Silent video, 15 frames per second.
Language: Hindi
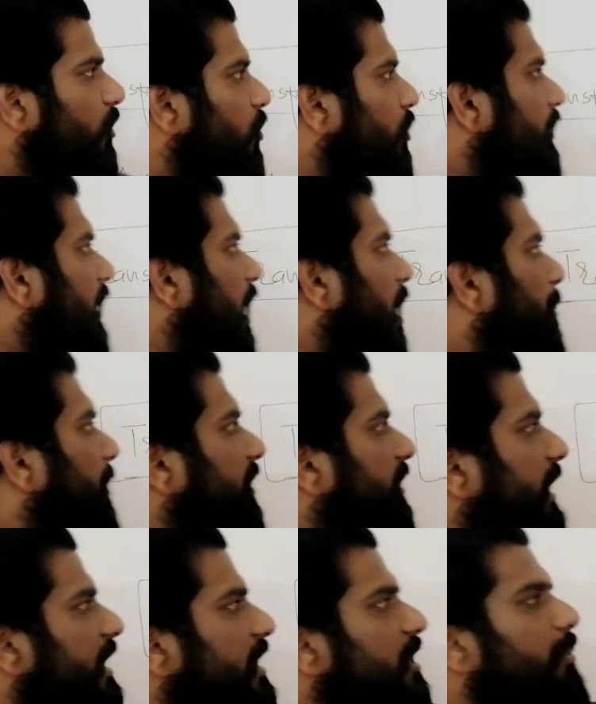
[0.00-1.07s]
तो यहाँ
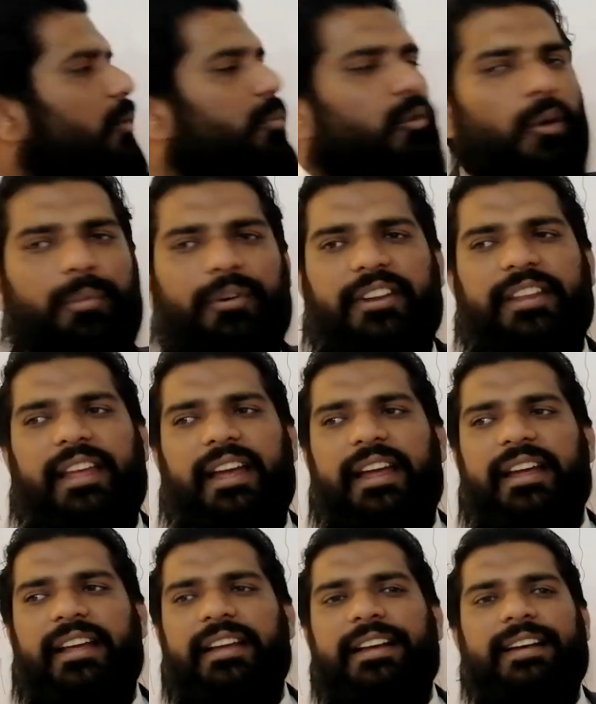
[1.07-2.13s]
पर टेंजिबल प्रॉपर्टी क्या
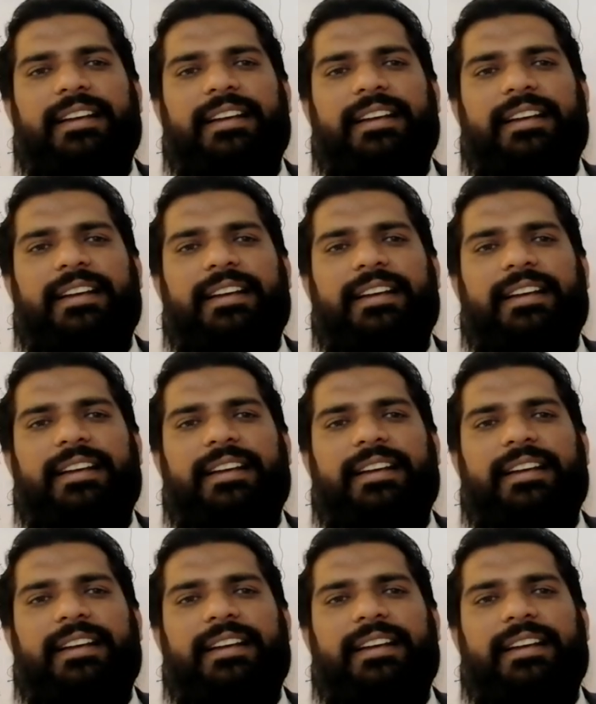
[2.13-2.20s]
है